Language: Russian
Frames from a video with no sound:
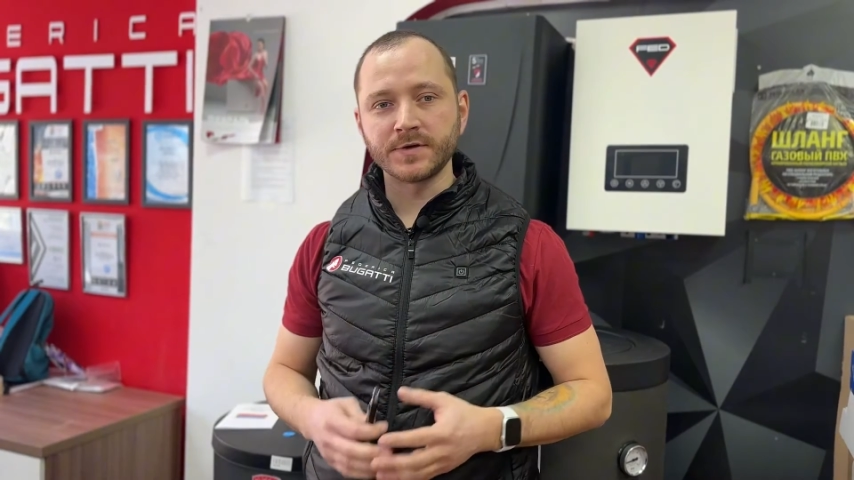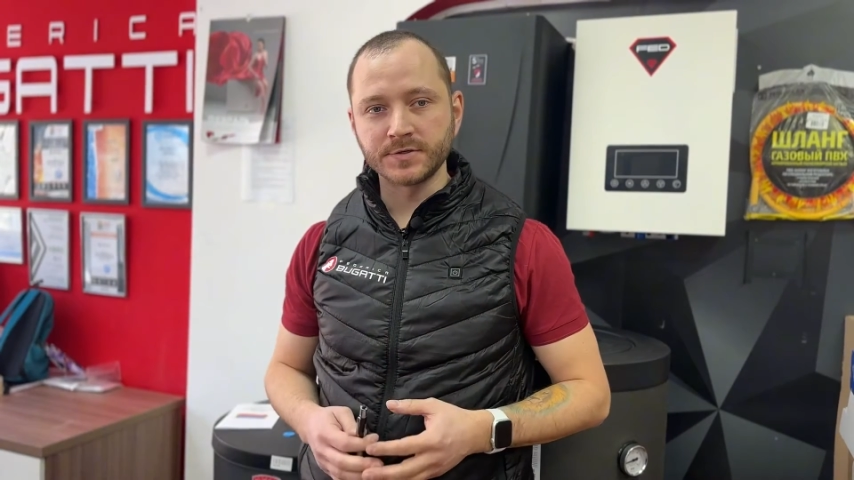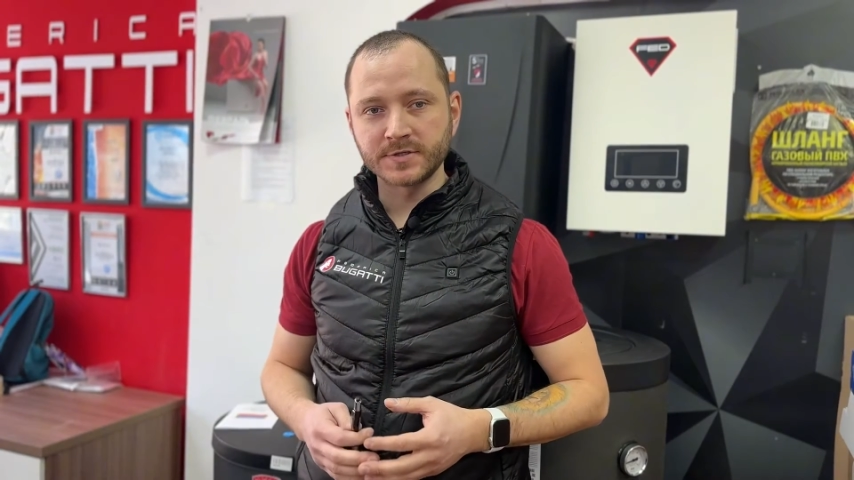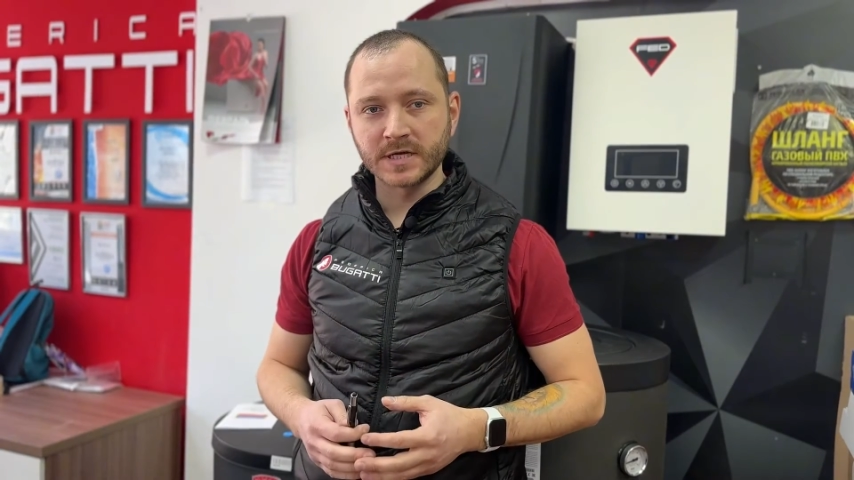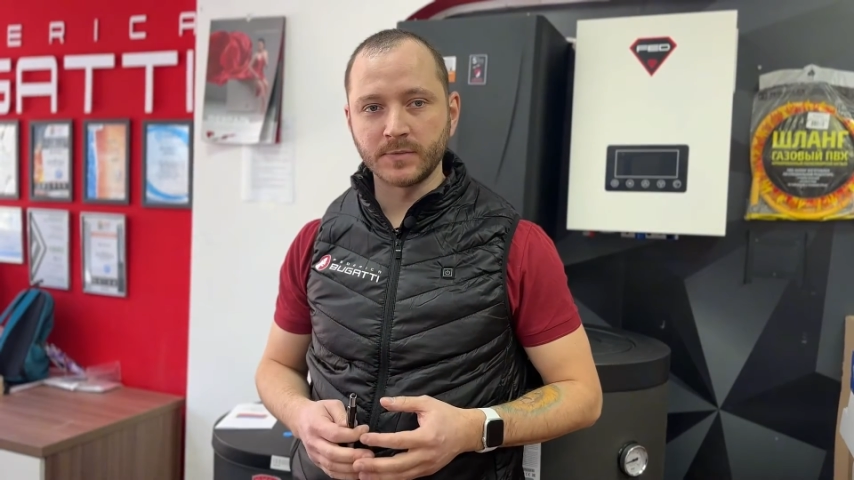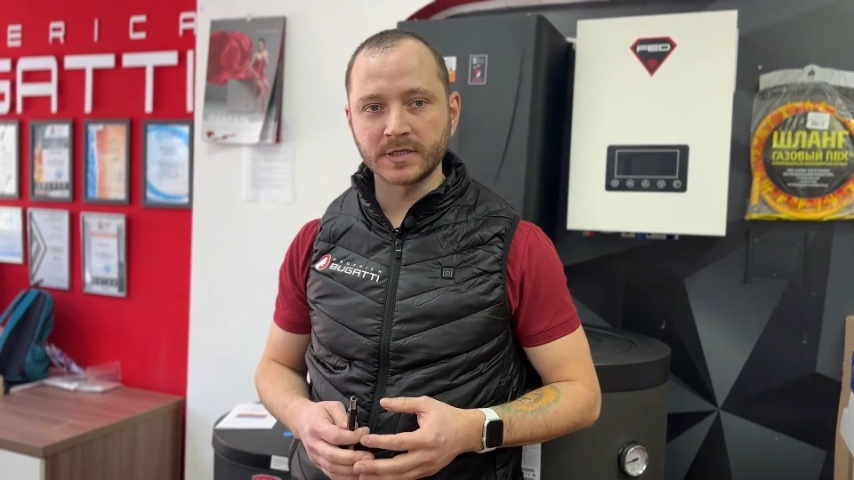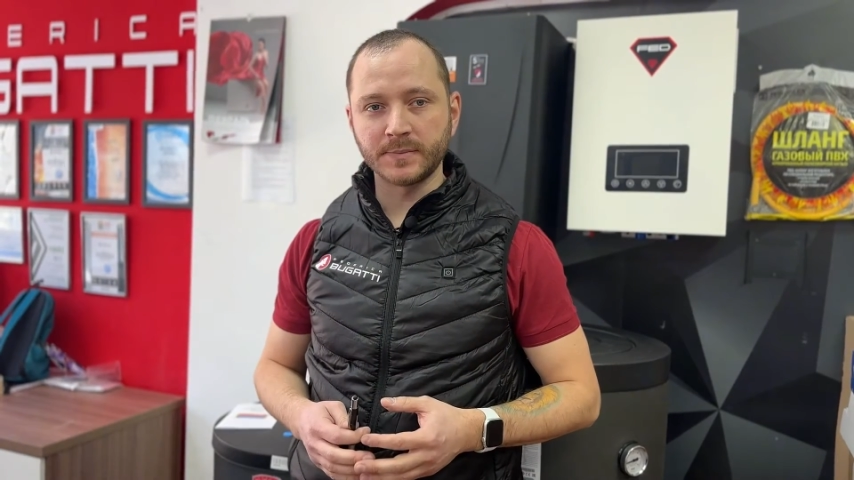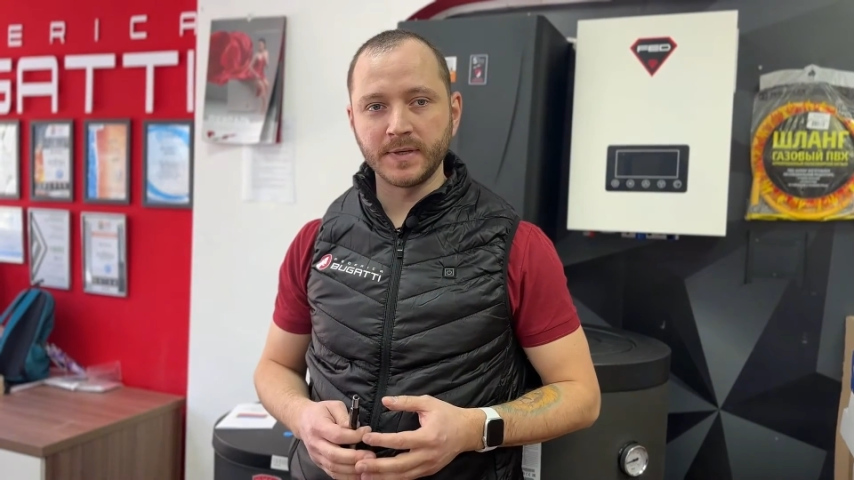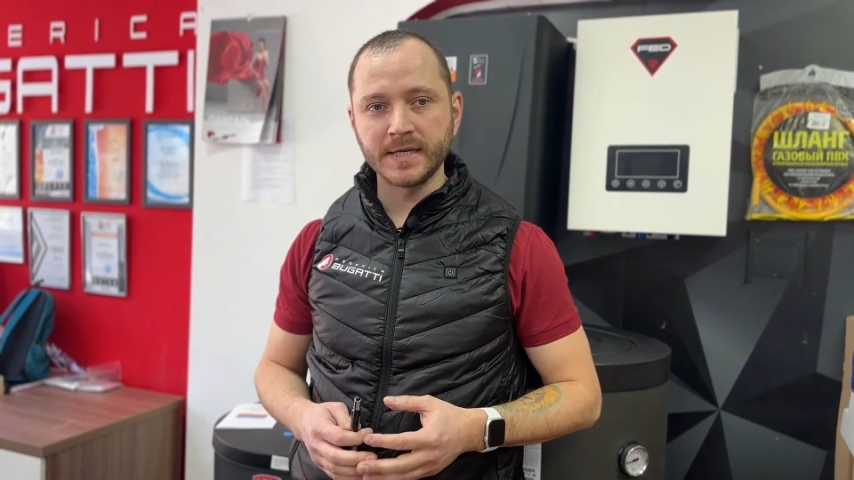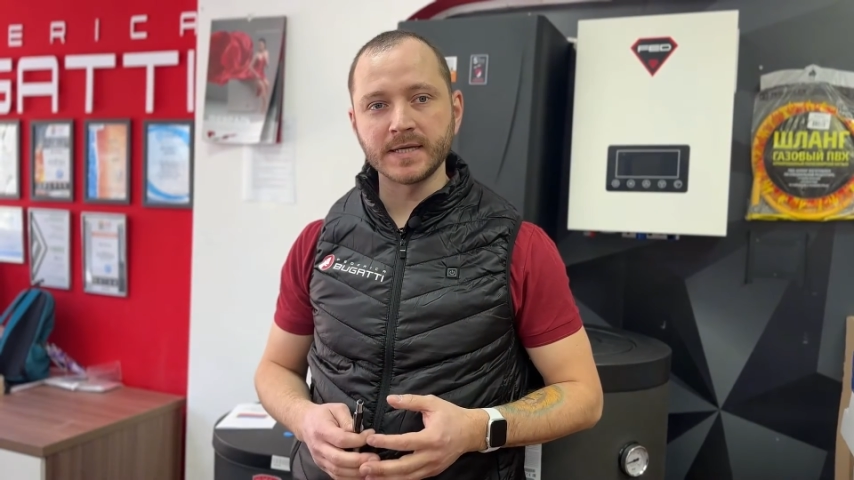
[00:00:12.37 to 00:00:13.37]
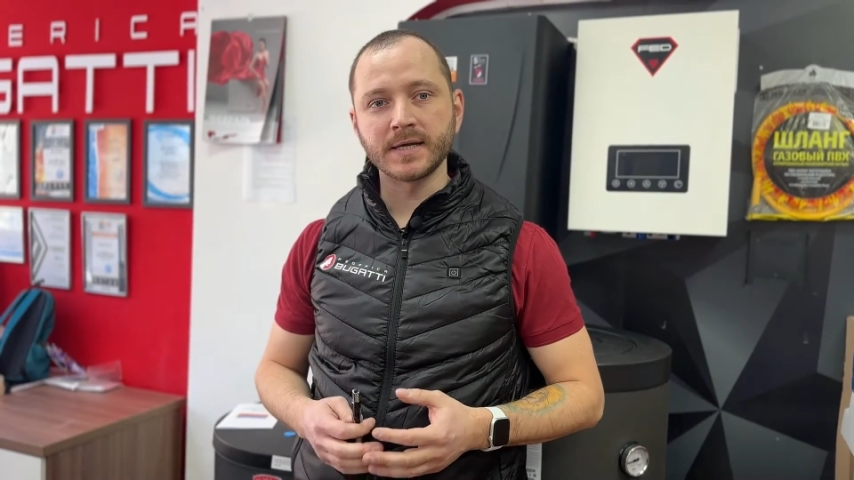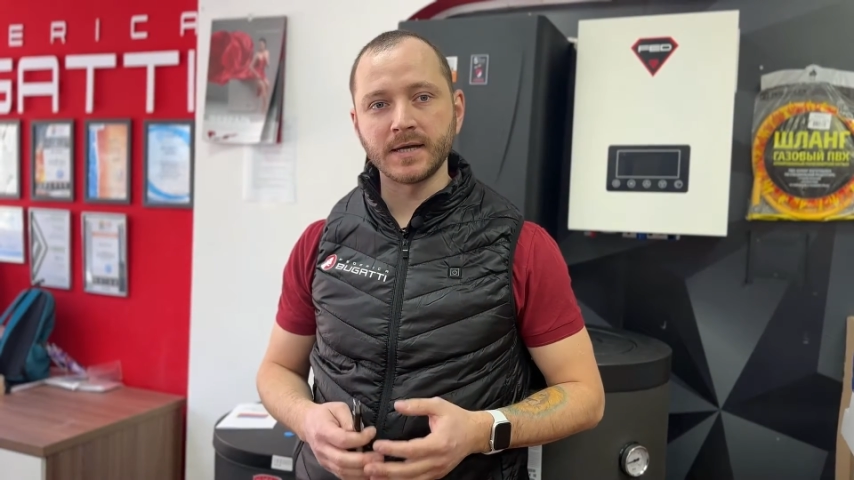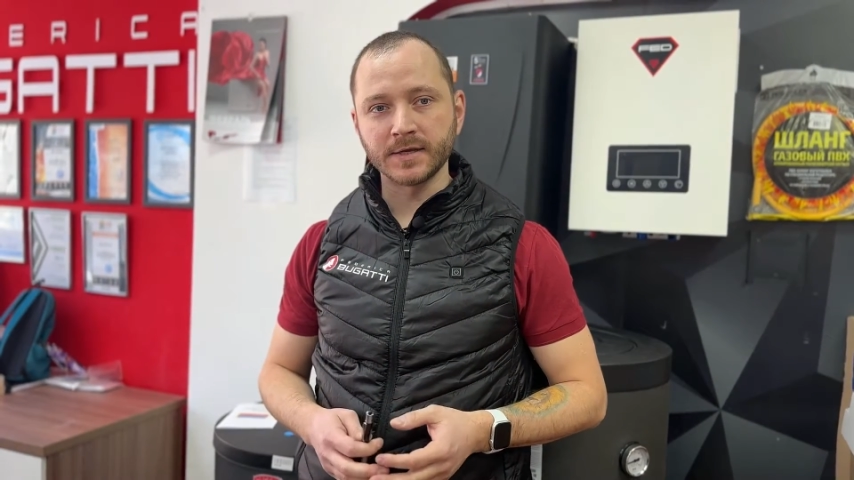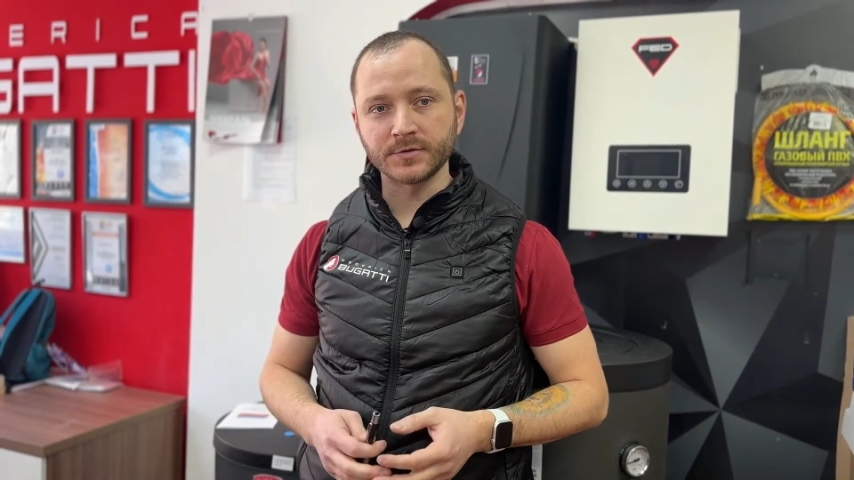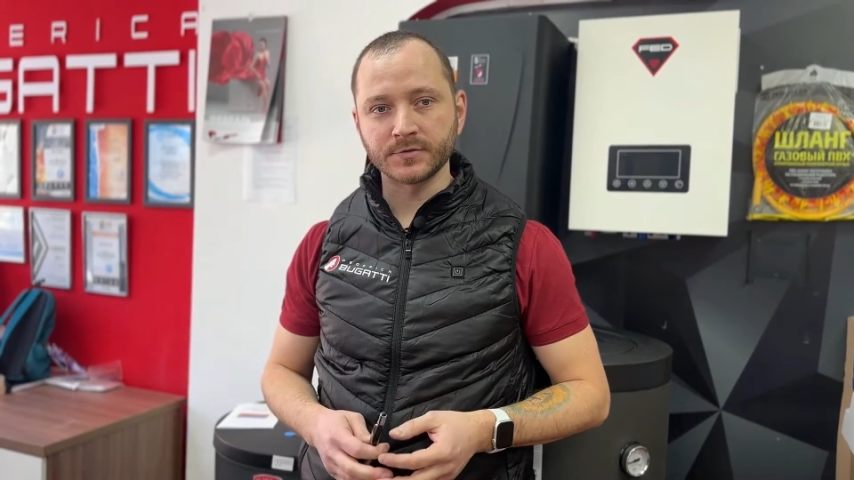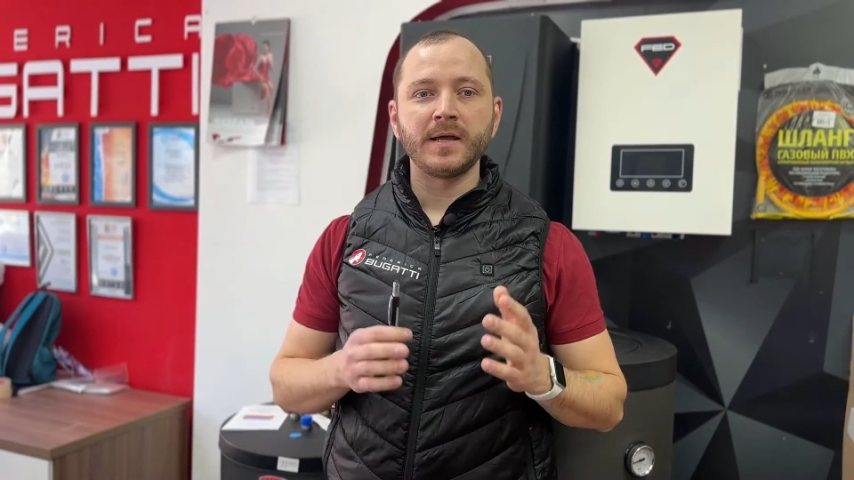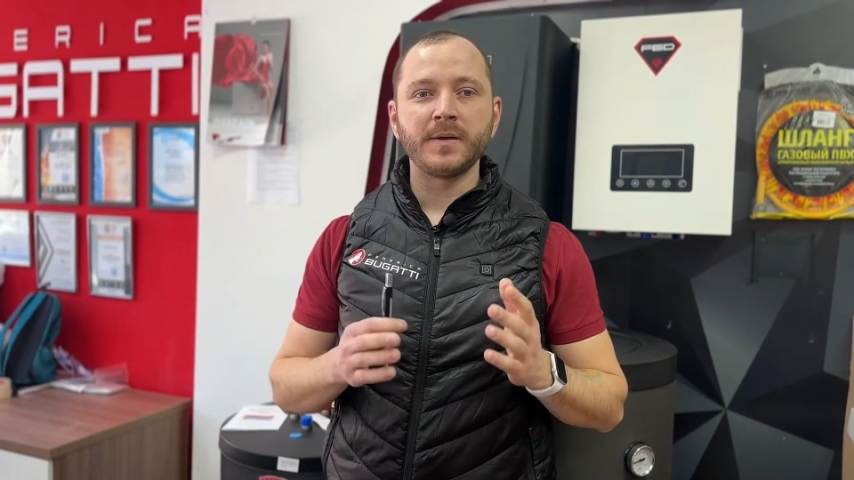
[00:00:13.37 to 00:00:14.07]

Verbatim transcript: систему отопления к лету.